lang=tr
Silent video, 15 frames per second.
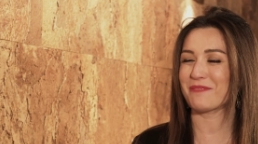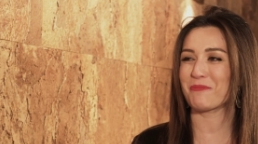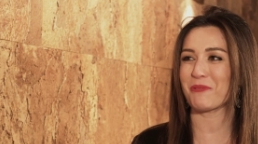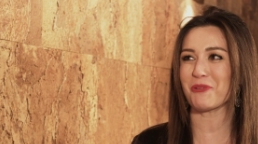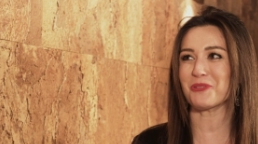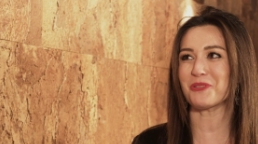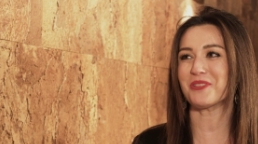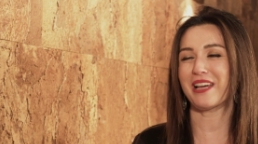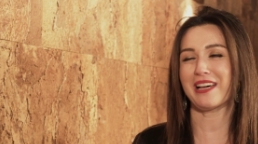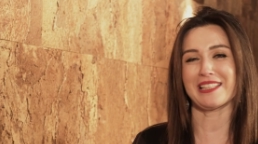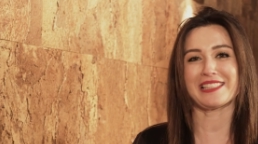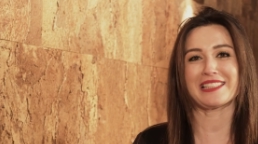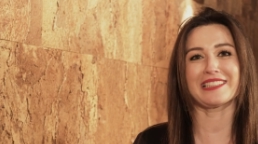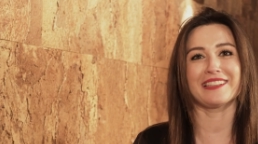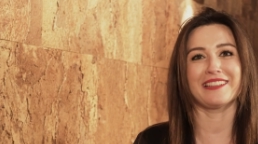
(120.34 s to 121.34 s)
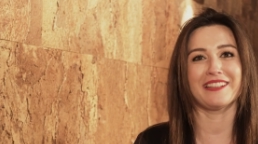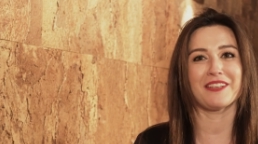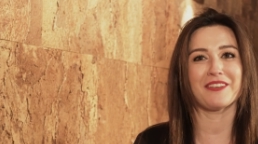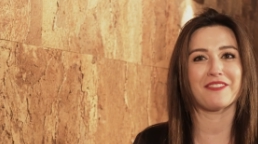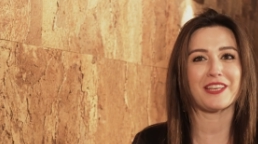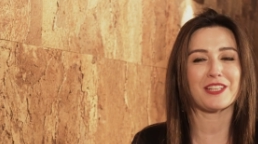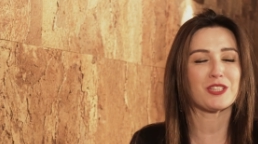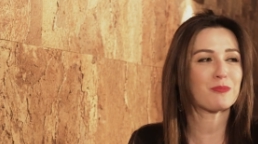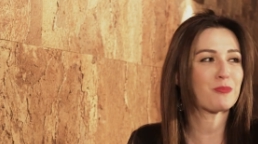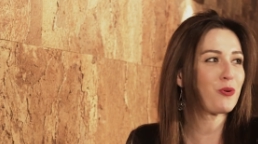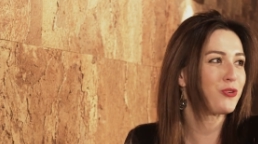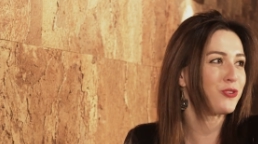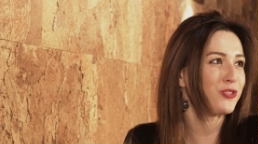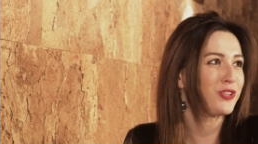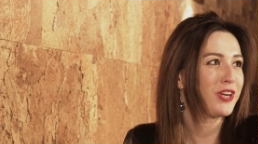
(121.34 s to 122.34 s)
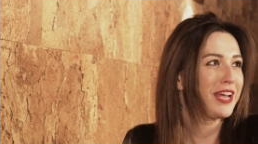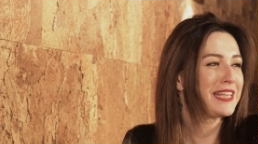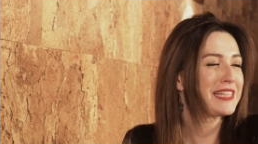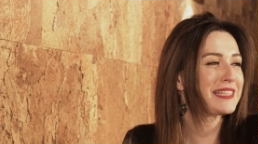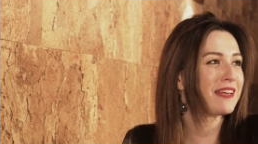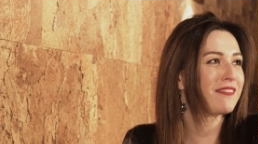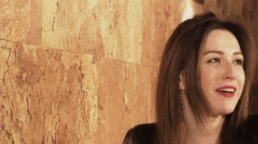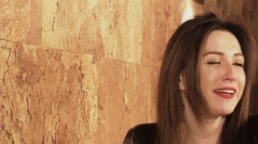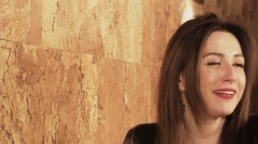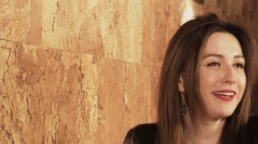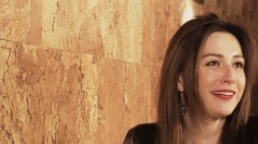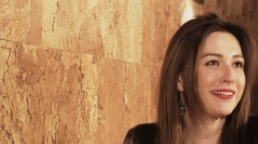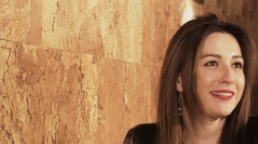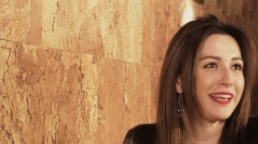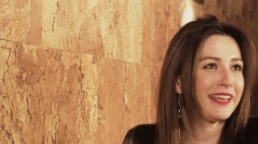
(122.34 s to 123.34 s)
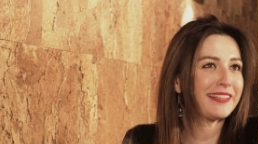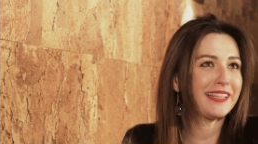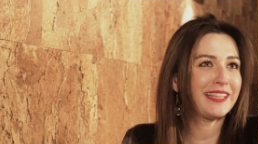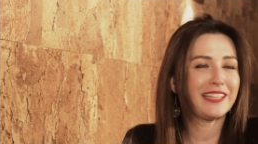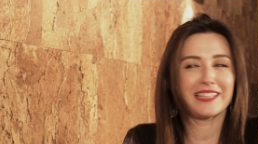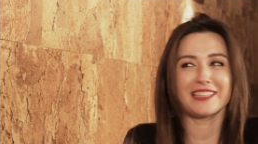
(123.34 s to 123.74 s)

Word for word: Spor dünyası e, ve spor severler Hera'yı